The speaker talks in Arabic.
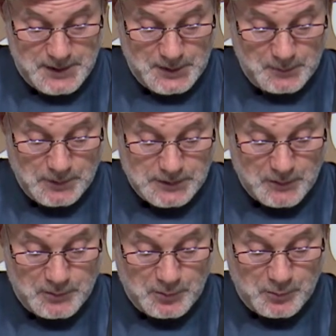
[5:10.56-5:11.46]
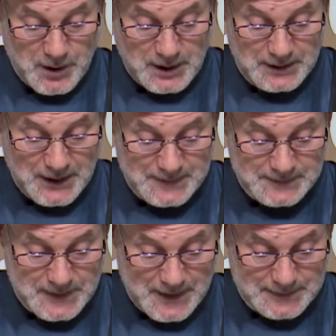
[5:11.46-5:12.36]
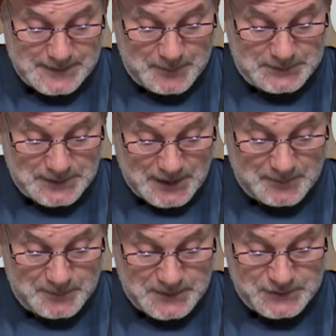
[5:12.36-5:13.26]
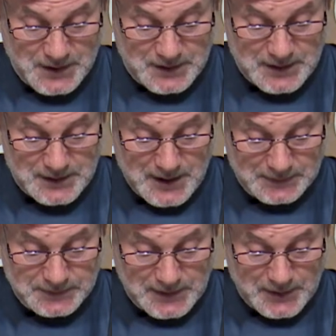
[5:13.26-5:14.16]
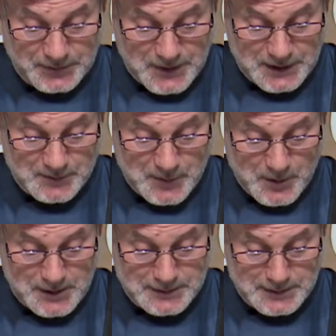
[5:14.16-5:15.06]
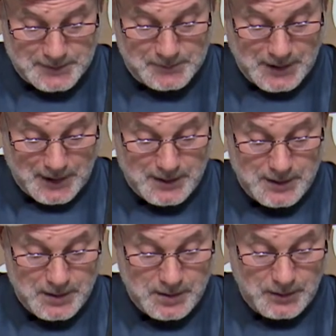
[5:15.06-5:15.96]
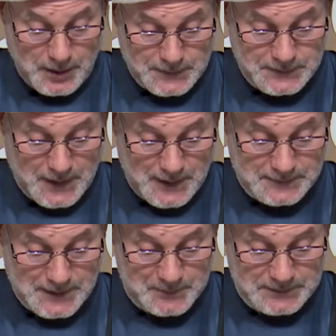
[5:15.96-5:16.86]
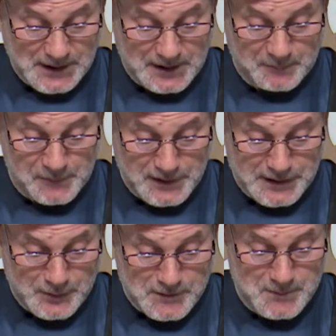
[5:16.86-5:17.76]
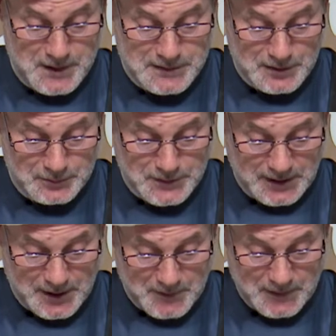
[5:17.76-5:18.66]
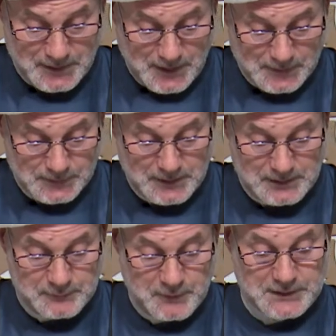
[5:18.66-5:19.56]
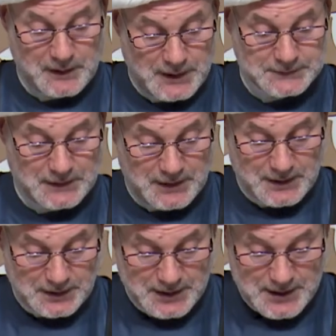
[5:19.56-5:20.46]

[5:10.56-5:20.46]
وقوله وعلى حصر أقصاب الطلب إشارة إلى اعتراض ثاني وهو أن نمنع حصر أقسام الطلب في أنه إما أن يكون كمالا حاصلا فتنقطع الحركة